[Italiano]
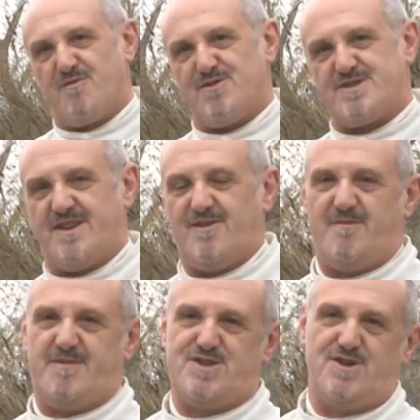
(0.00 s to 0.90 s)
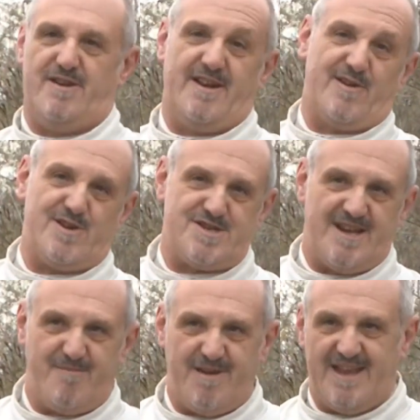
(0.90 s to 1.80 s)
il posteriore perciò è una grossa
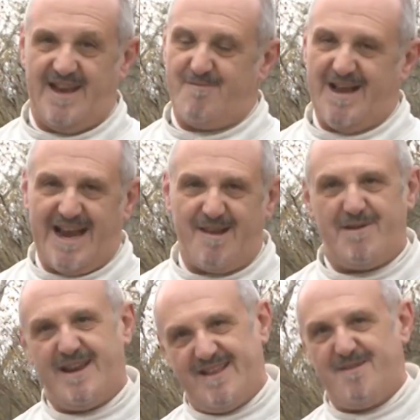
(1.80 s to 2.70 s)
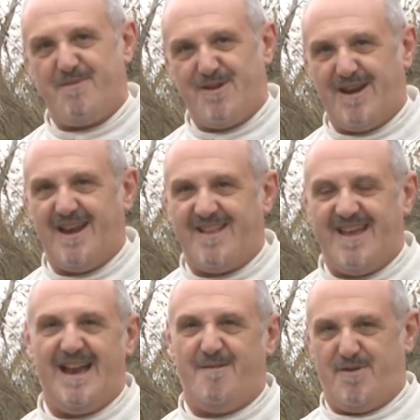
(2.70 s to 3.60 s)
libidine, magari per i tempi non è
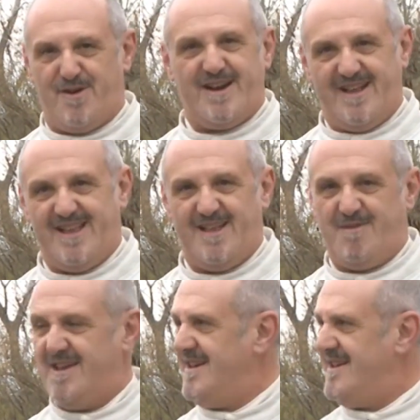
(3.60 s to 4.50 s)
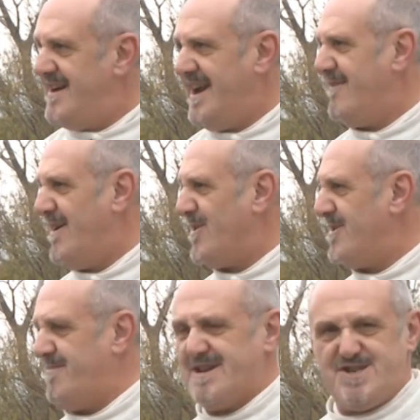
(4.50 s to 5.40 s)
l'ideale però credetemi a livello di
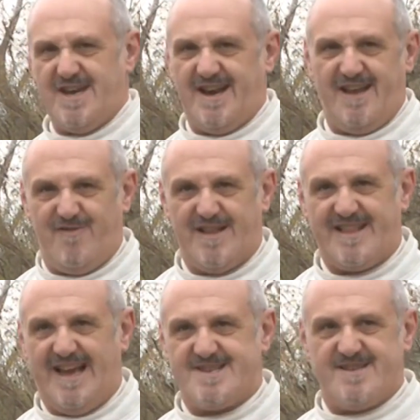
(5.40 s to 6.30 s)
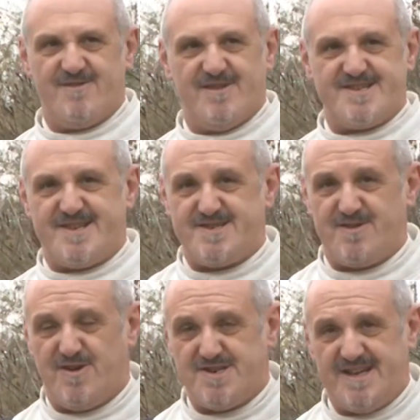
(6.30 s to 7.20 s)
piacere è fantastico, la stessa
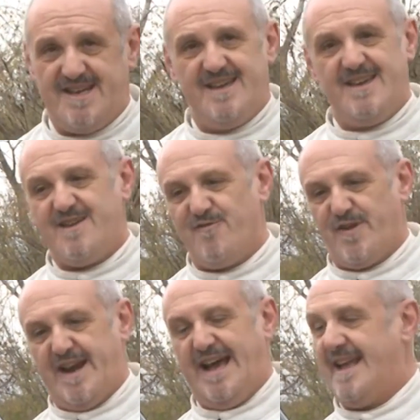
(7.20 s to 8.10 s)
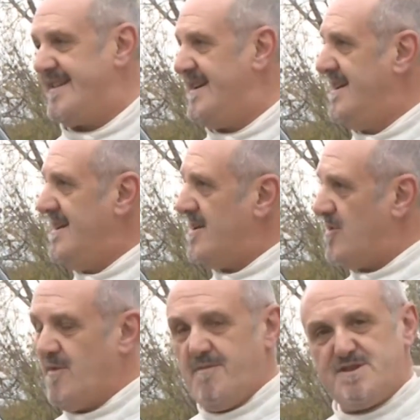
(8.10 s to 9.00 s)
cosa in frenata,
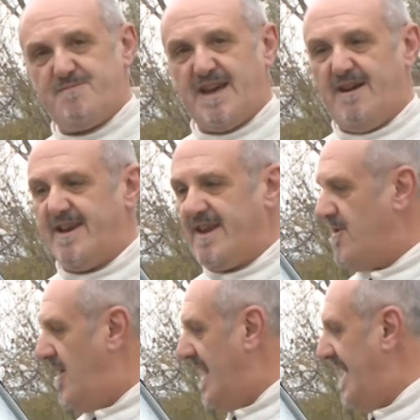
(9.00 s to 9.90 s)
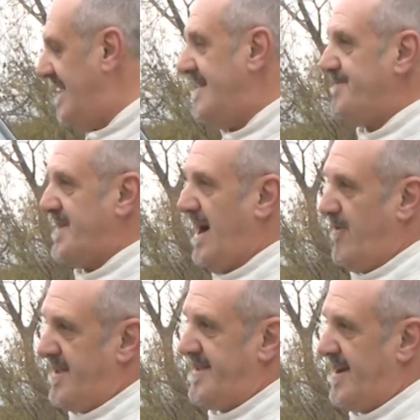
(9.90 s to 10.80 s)
come mi spiegava Nicola ha
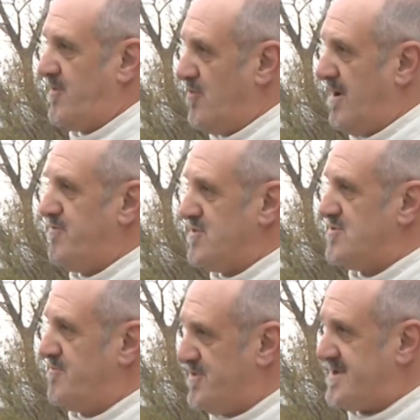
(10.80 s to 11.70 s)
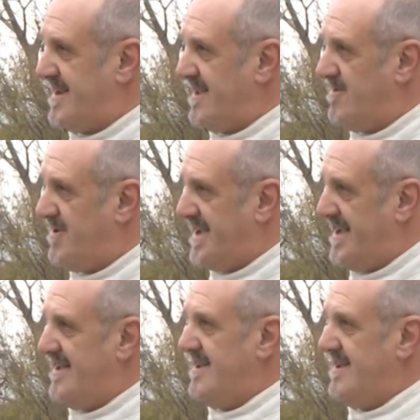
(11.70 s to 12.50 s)
una taratura più sul posteriore